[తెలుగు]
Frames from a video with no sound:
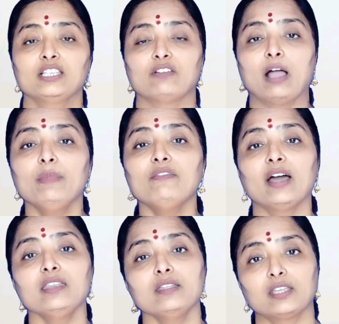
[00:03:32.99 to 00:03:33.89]

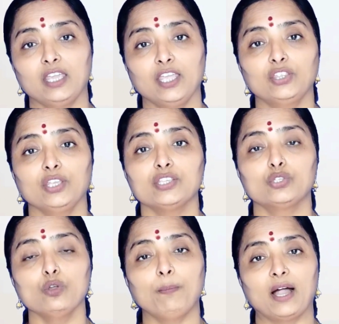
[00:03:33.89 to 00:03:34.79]
స్వామివారిని
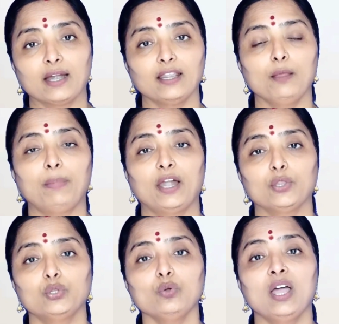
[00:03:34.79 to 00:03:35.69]
కీర్తిస్తూ పాటలు
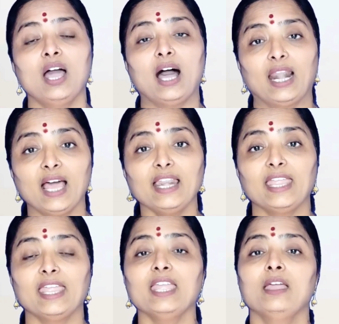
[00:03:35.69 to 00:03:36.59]
పాడుతూ అలానే